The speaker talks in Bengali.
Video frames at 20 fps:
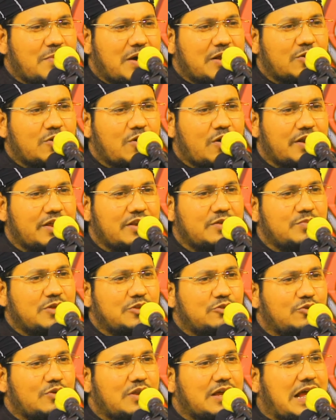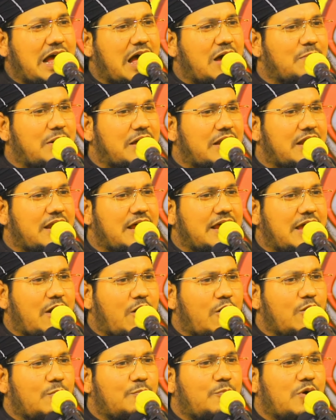আমার ঘরের ভিতরে খাবার নাই
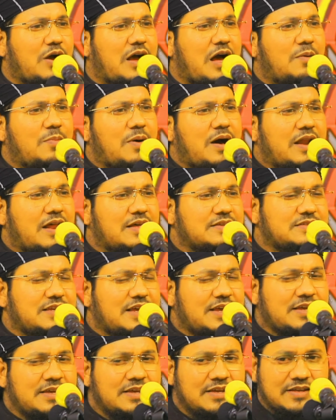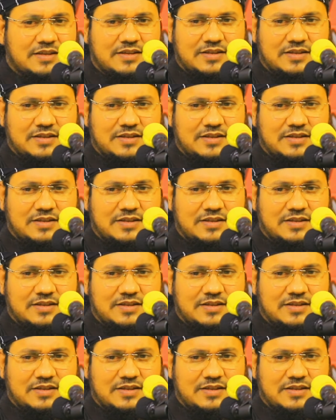অল্প খাবার আছে